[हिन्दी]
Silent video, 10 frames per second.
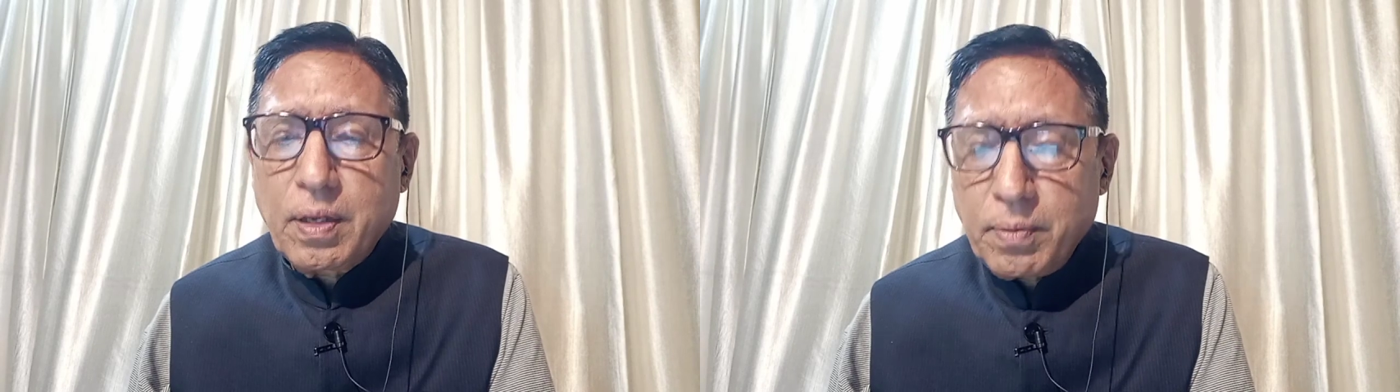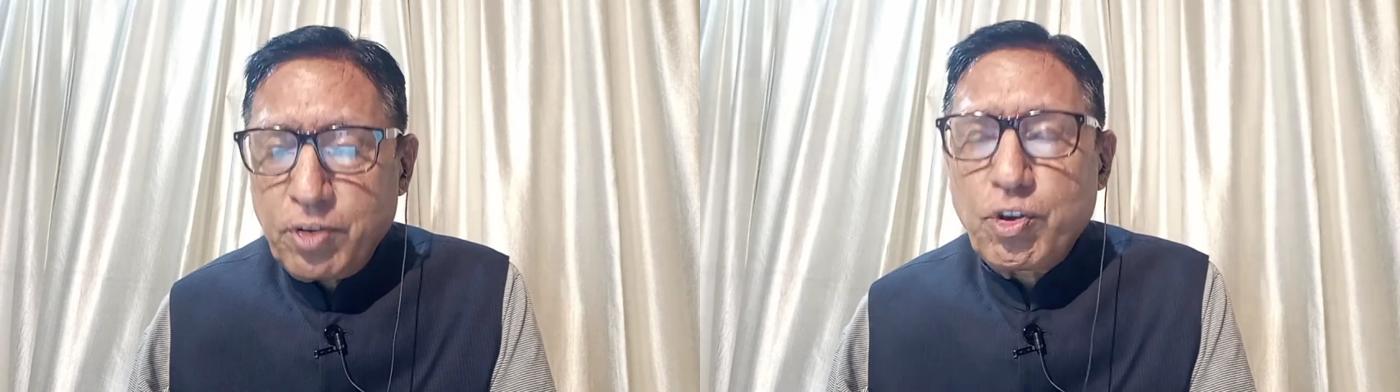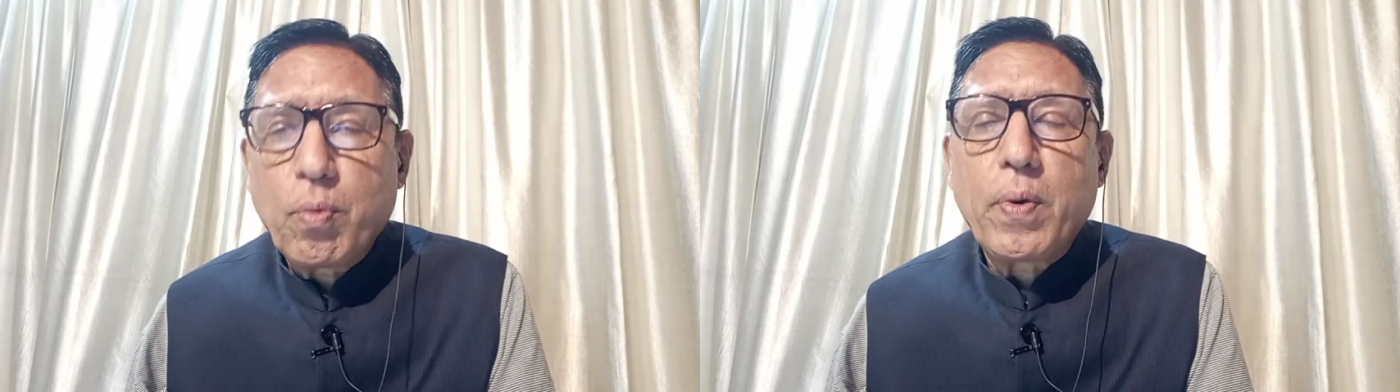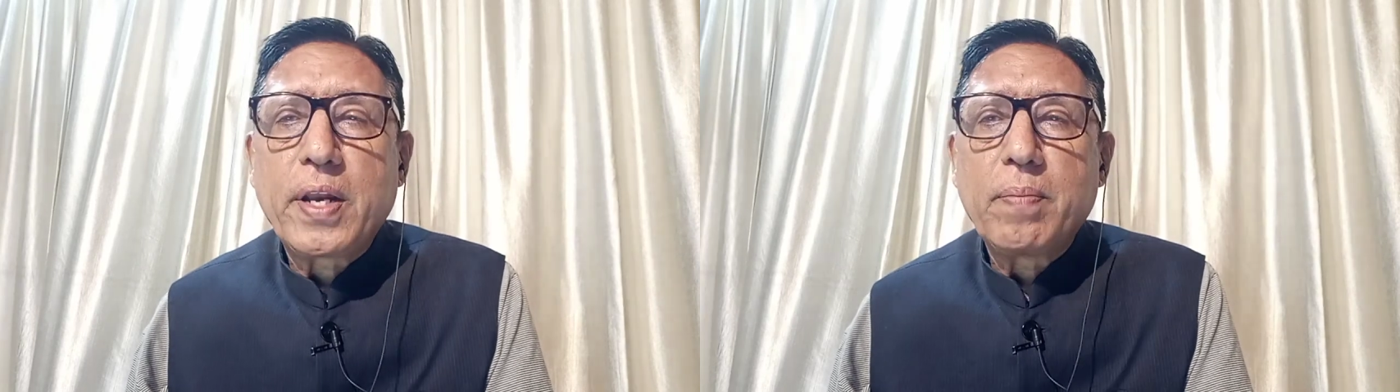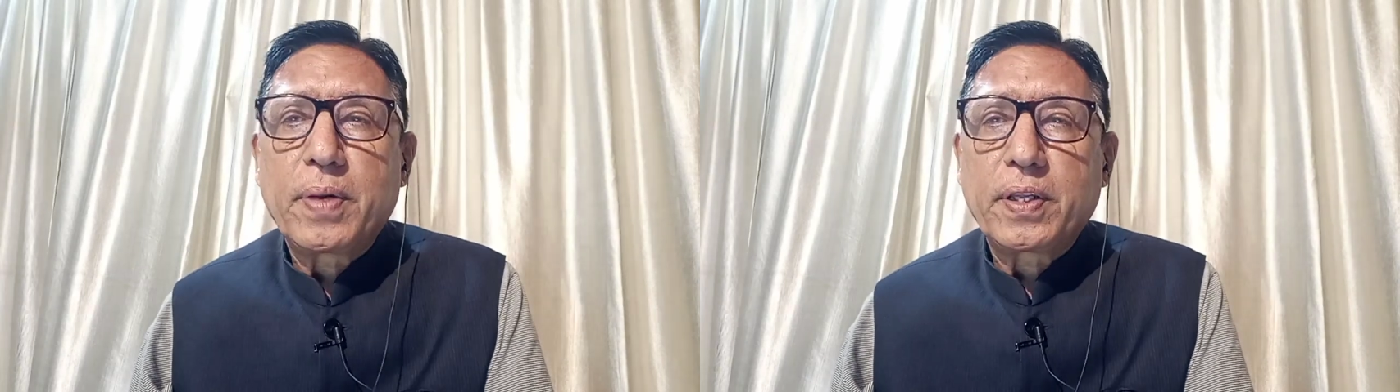नीचे
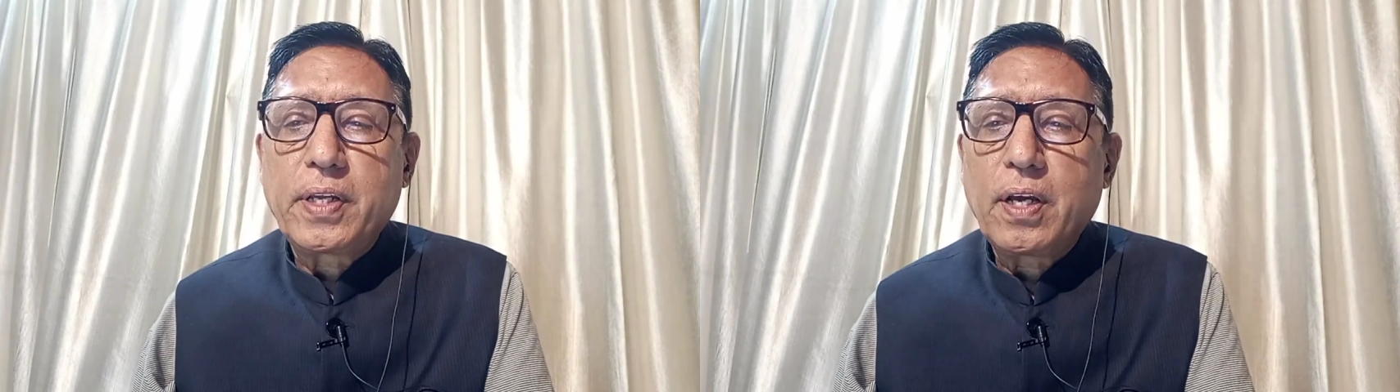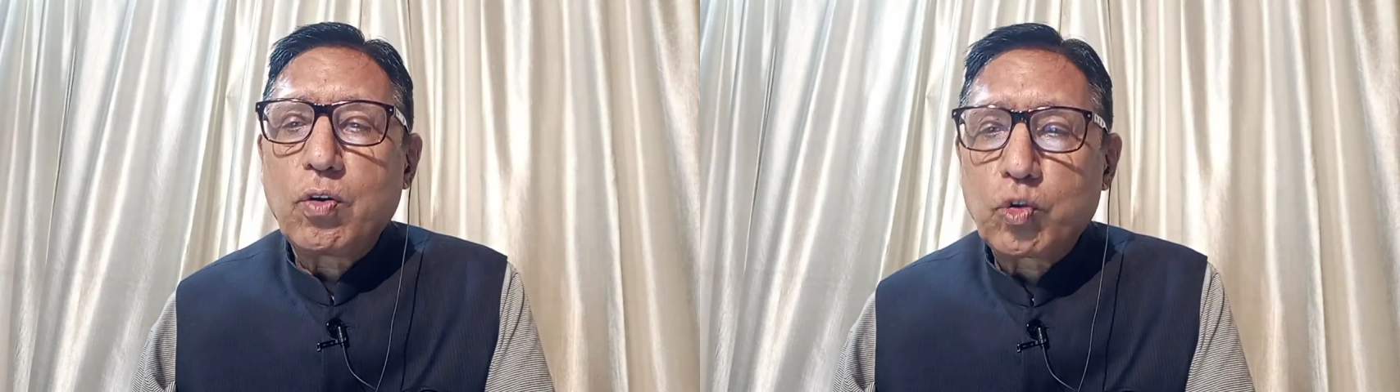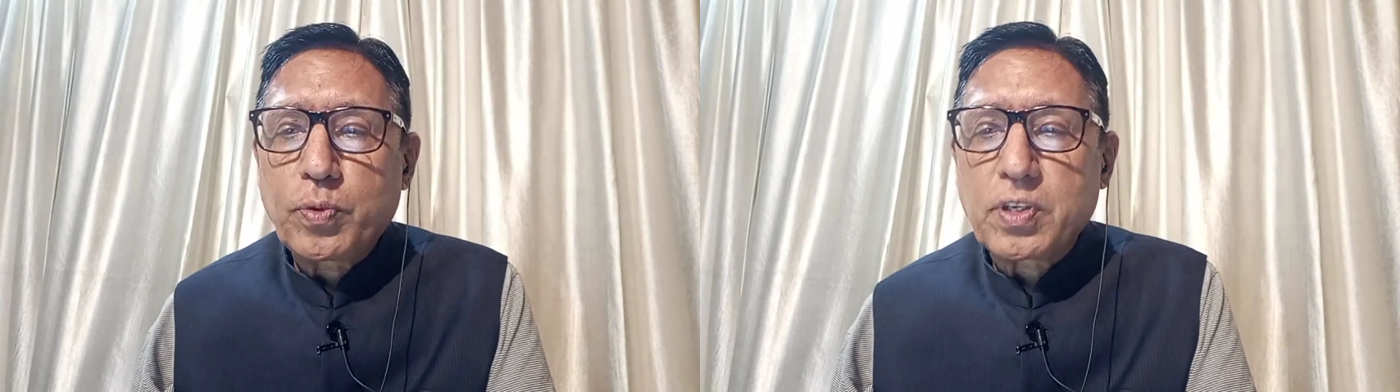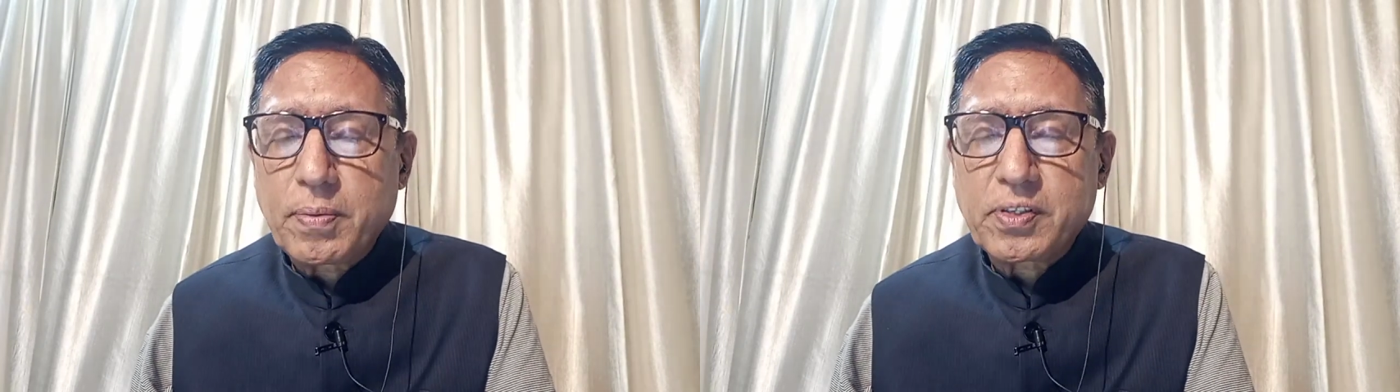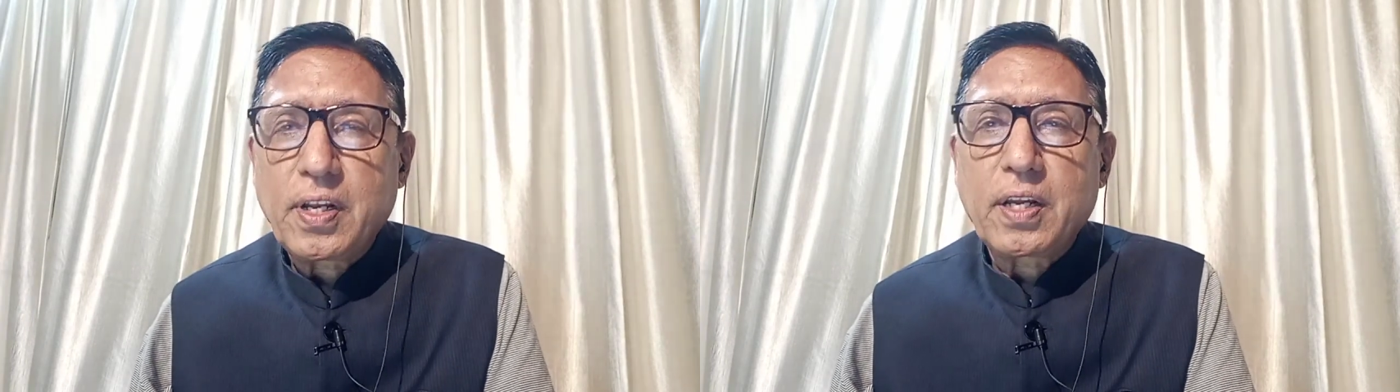मोबाइल नंबर दिया है उस पर
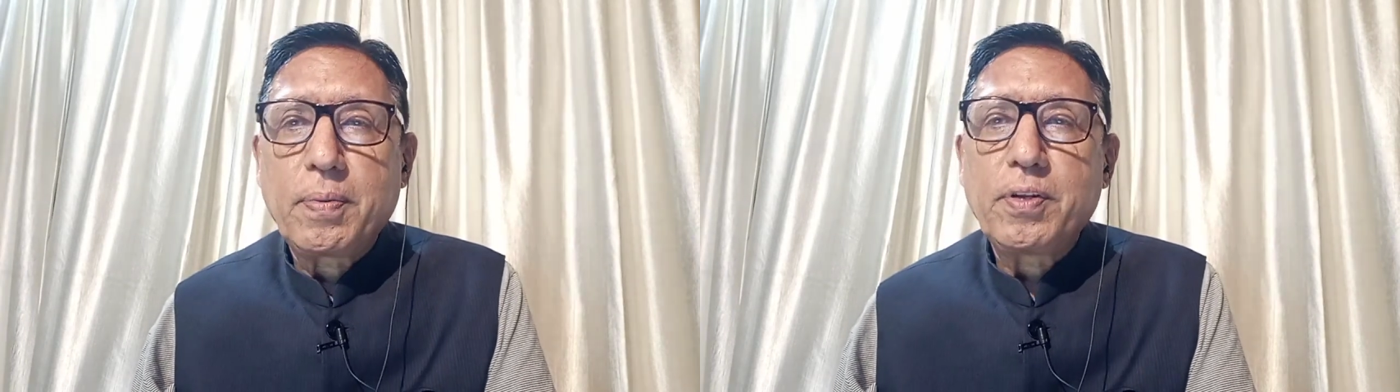समस्या लिख